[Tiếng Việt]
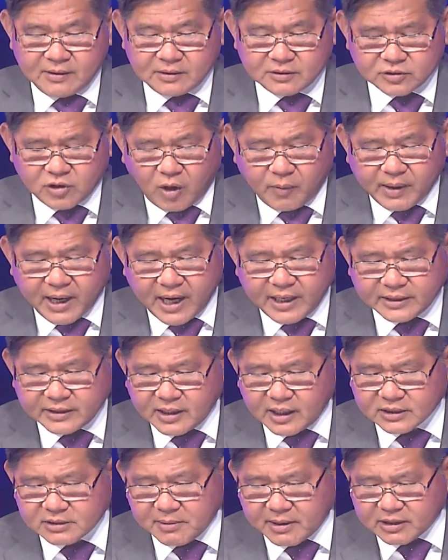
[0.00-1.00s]
Rồi một cái hình
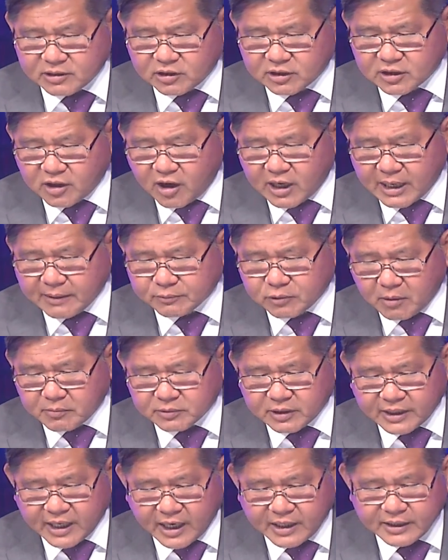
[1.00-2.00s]
nữa, các bạn coi laptop
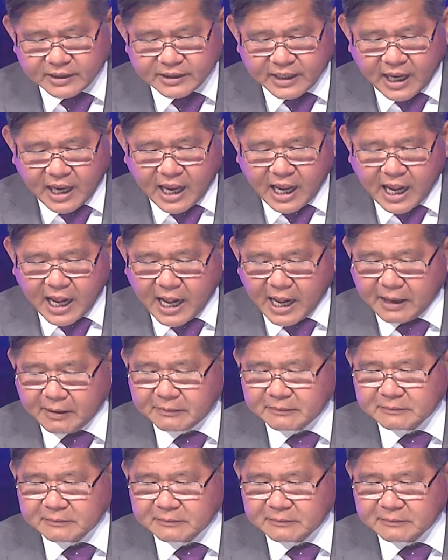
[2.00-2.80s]
lên đây. À,